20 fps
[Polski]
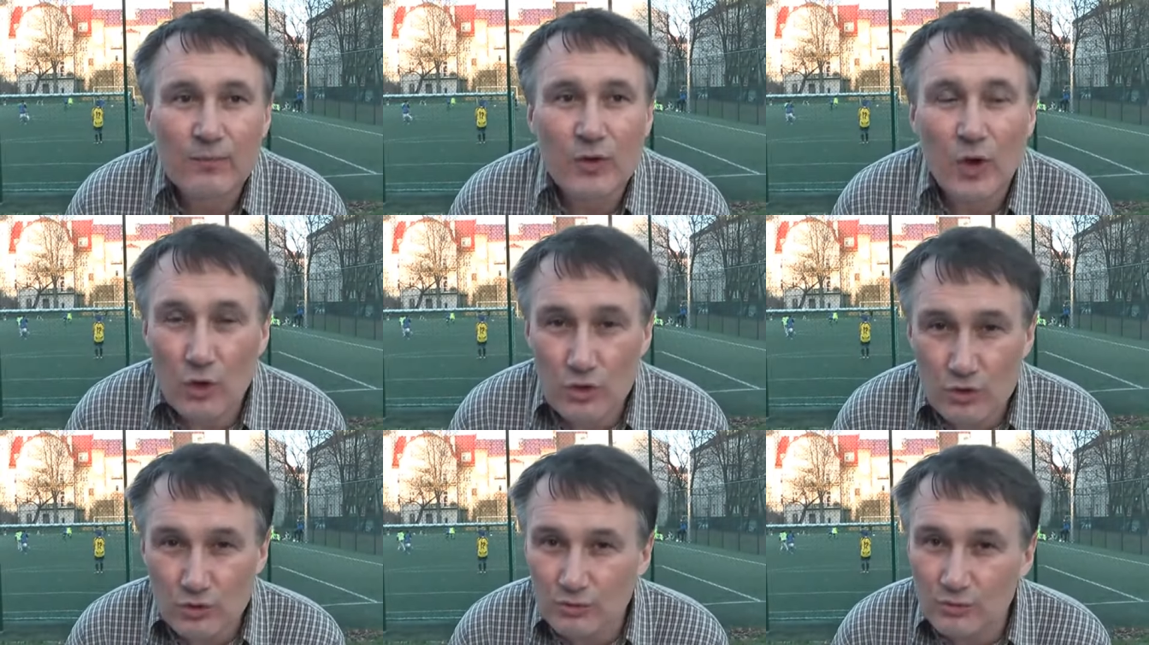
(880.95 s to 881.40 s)

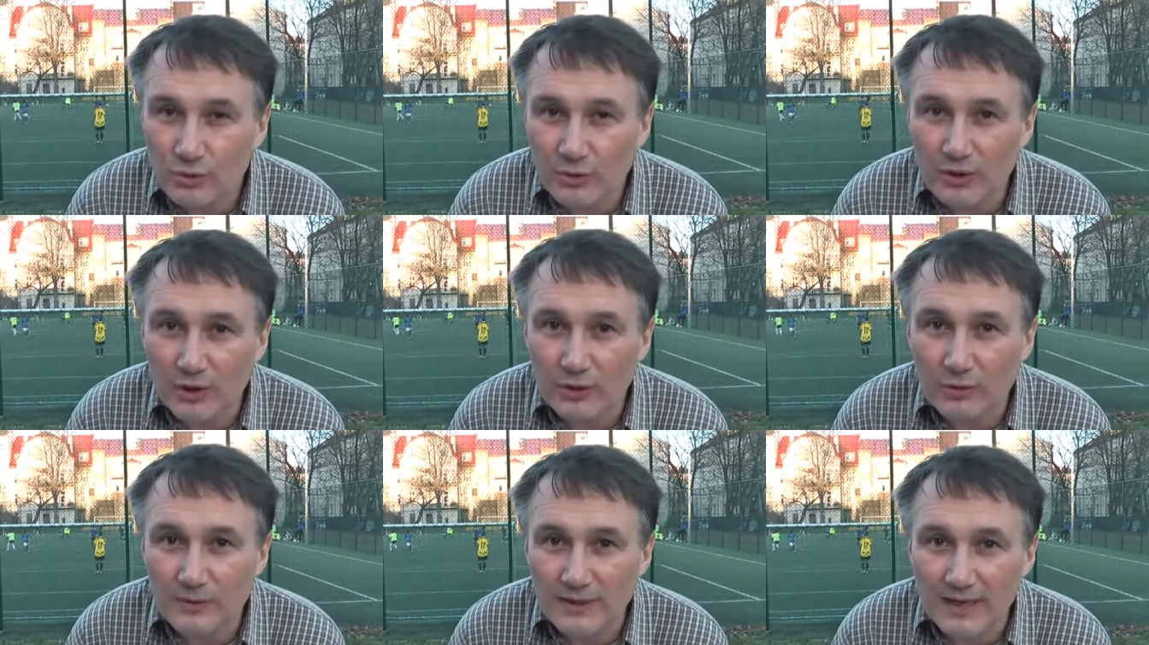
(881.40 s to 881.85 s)

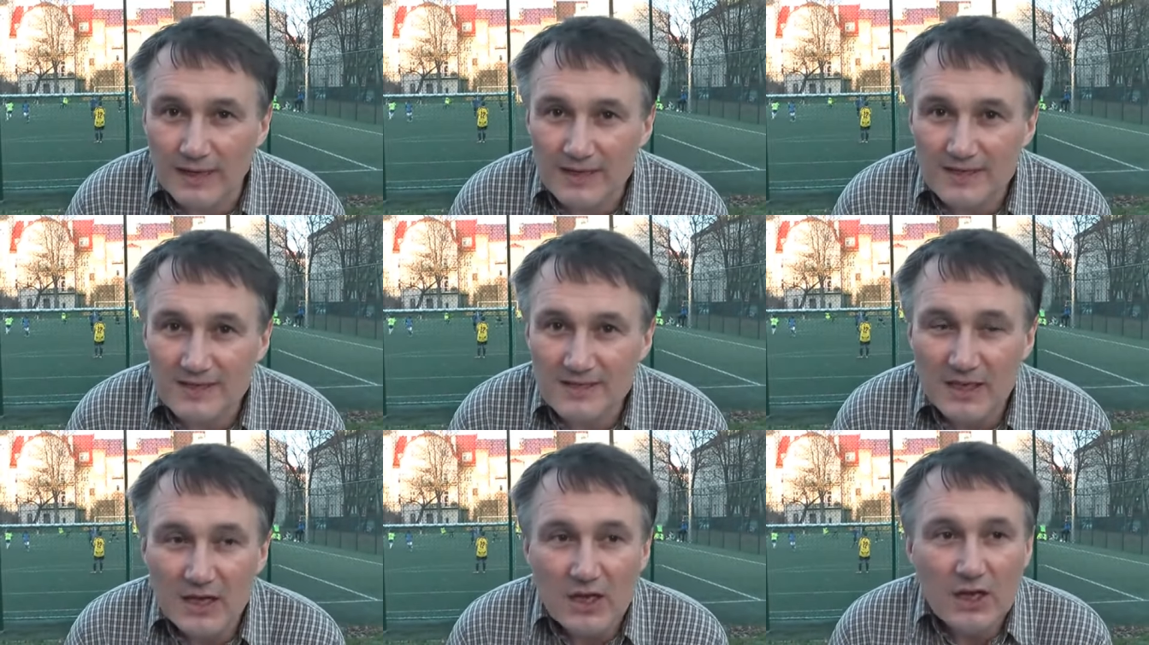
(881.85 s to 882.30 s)
oszukują
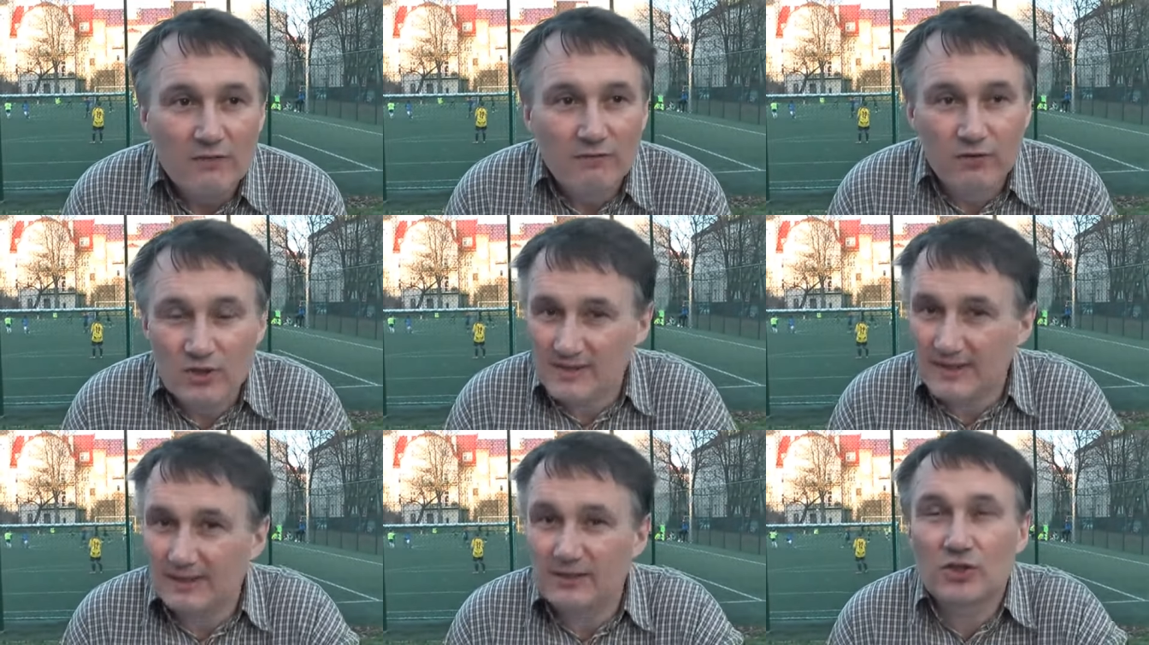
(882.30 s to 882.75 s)
nas, w
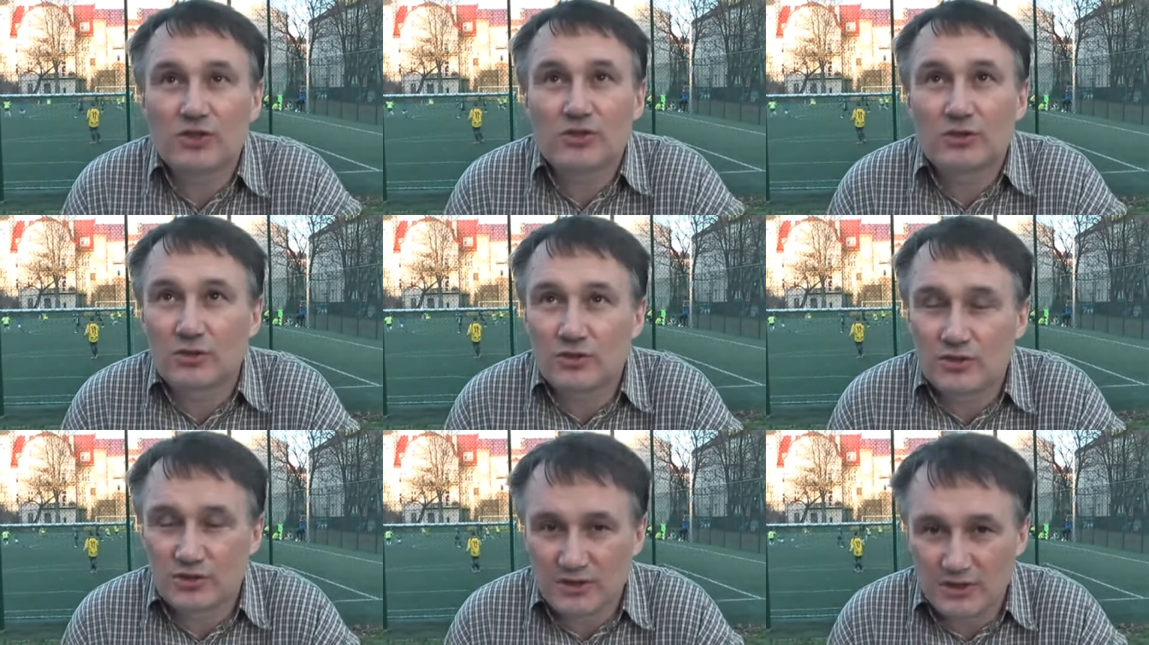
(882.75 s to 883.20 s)

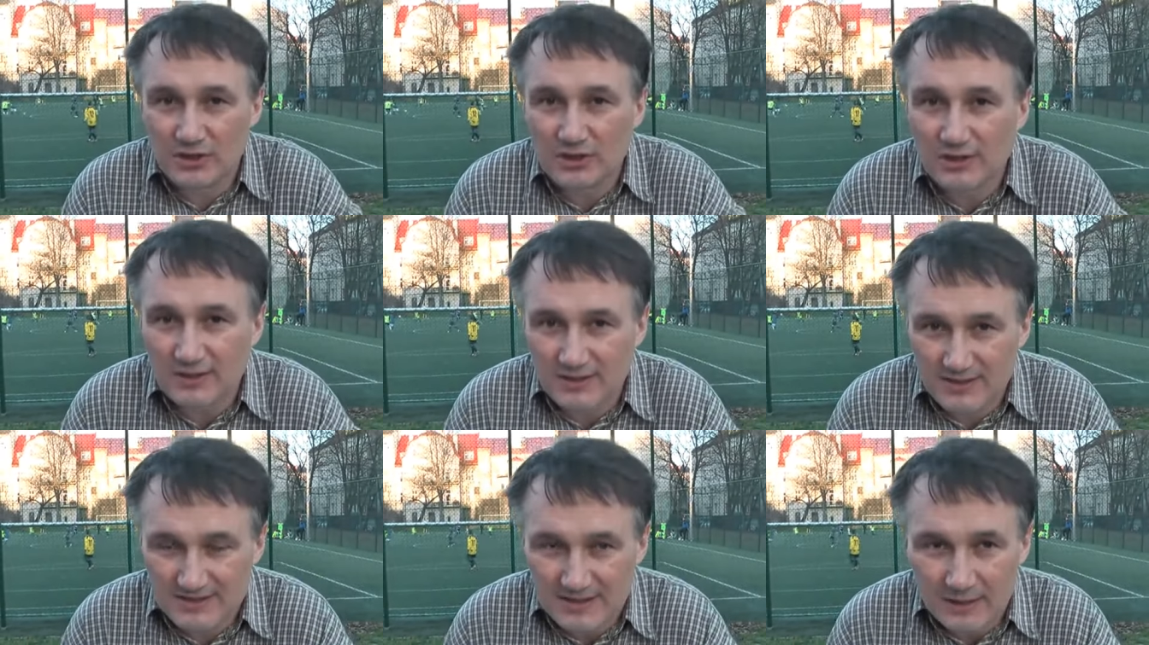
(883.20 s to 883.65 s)

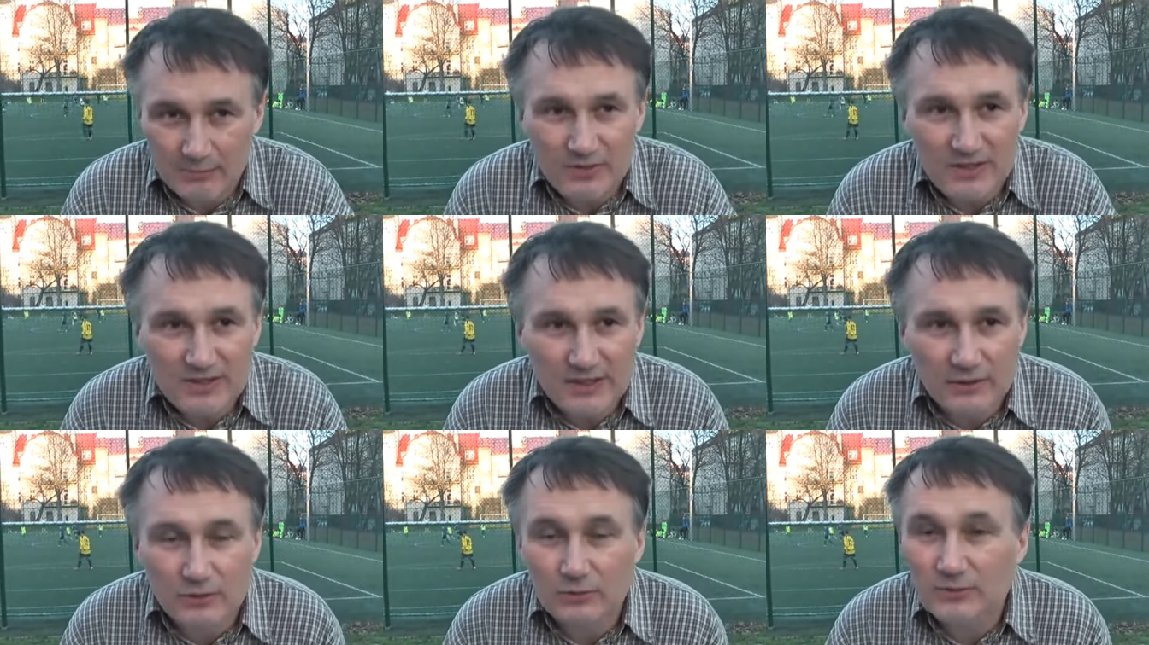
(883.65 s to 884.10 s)
ostateczności
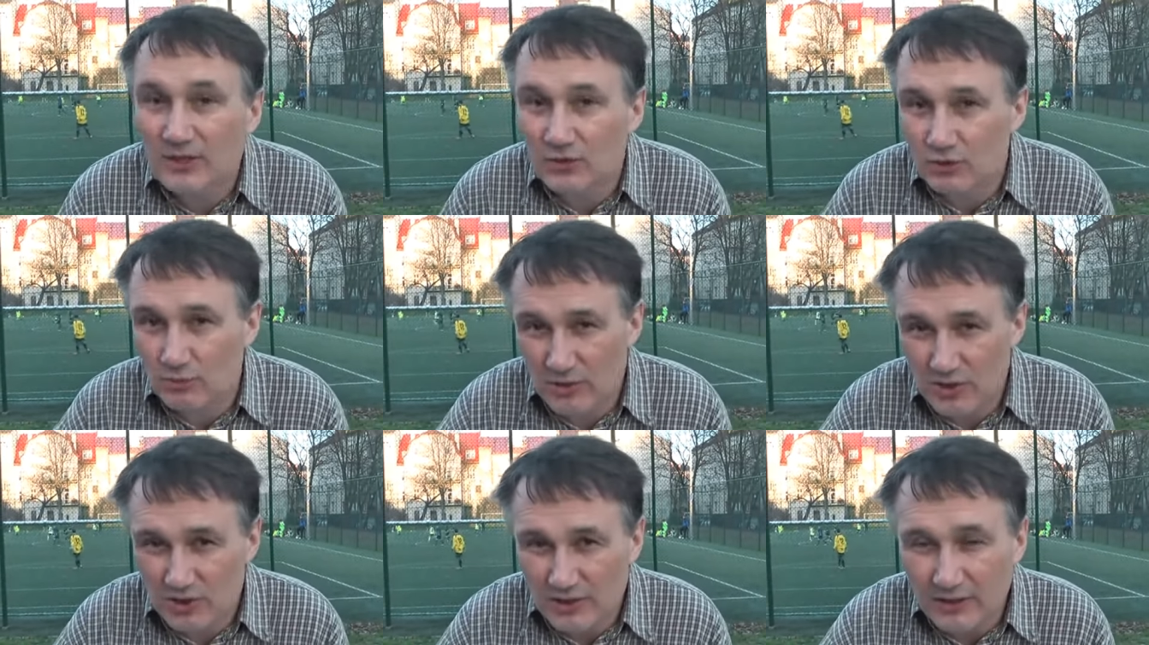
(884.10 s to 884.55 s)
zabijają nas,
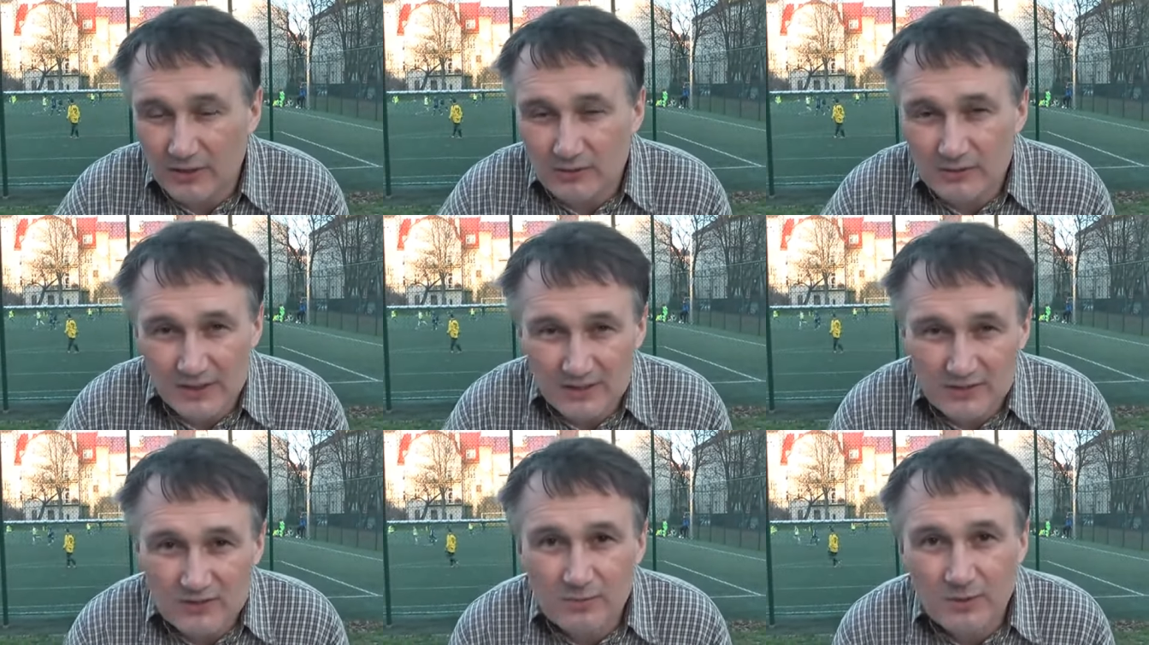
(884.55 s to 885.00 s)
umieszczają
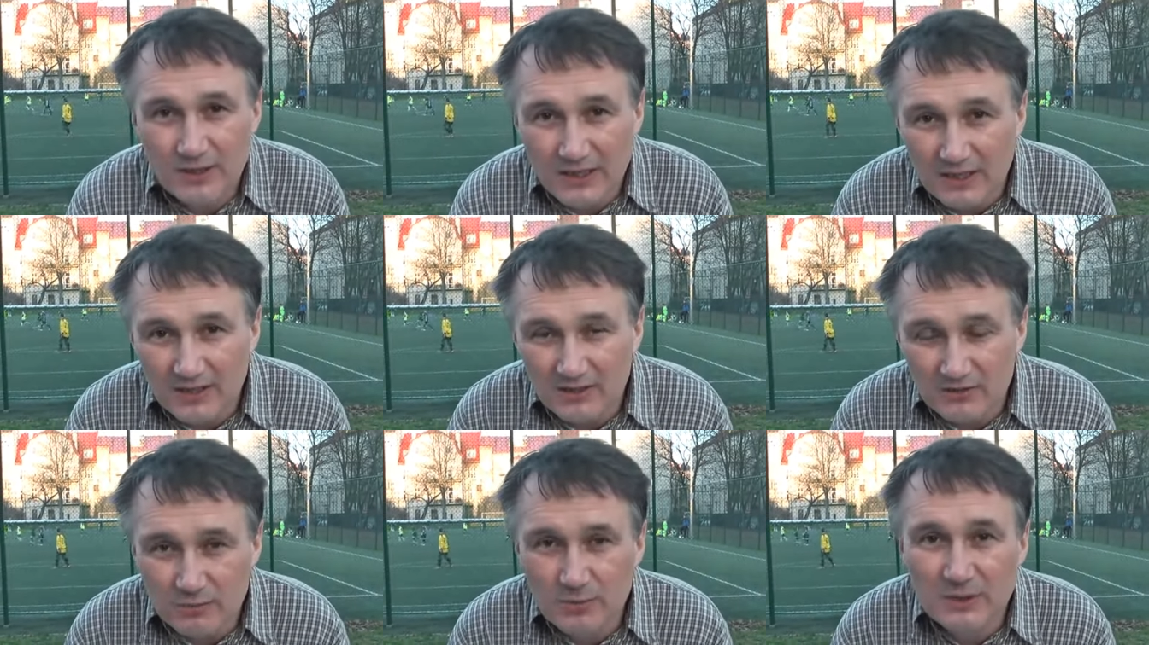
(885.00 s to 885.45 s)
nas w
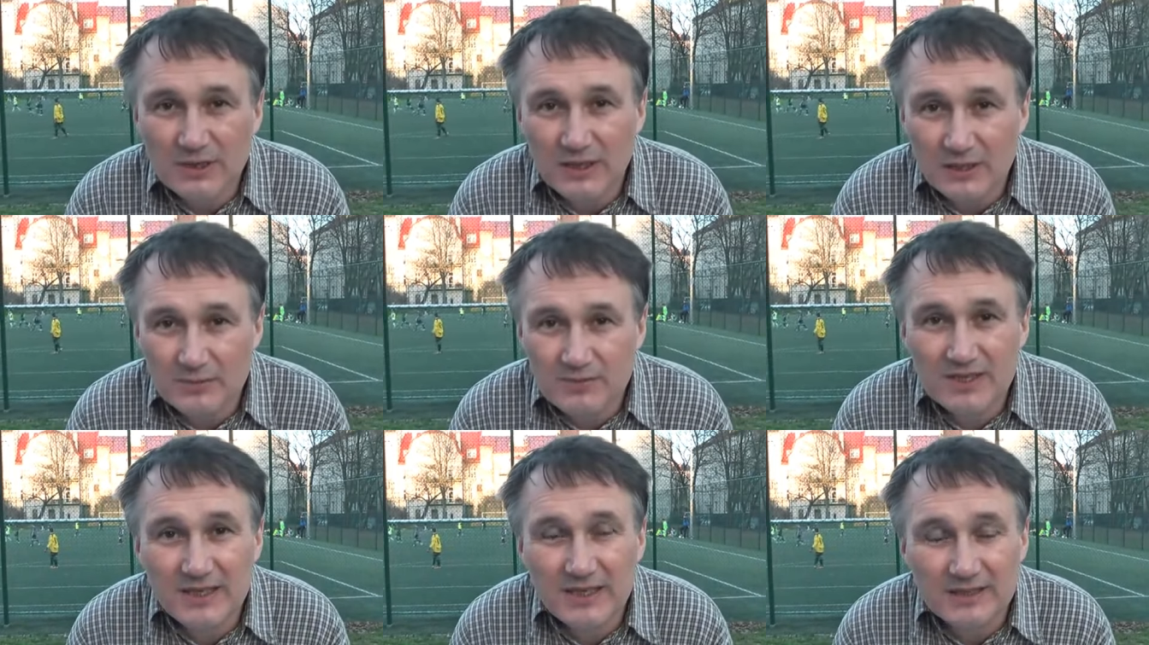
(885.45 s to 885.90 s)
szpitalach, w
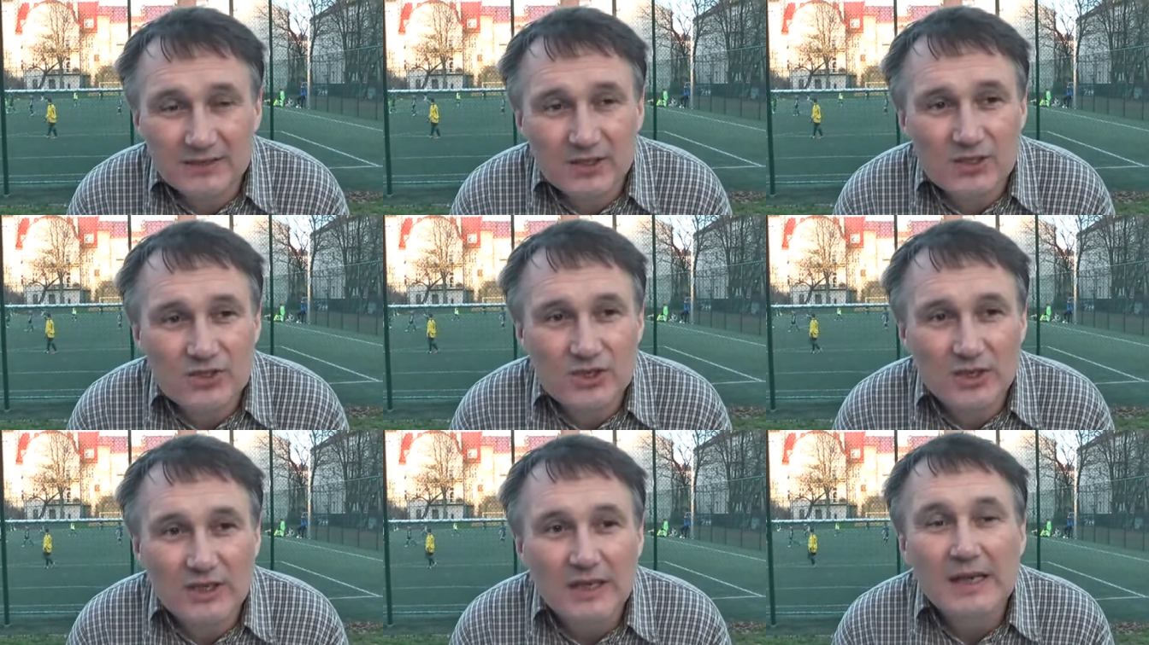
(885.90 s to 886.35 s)
szpitalach
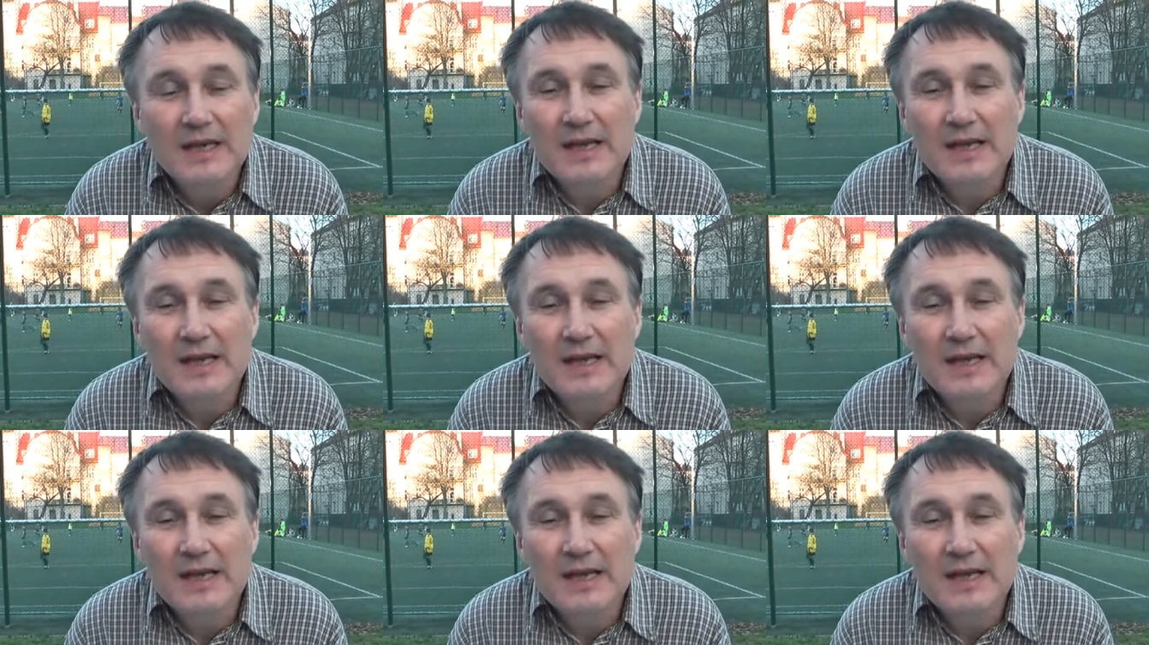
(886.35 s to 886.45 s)
psychiatrycznych,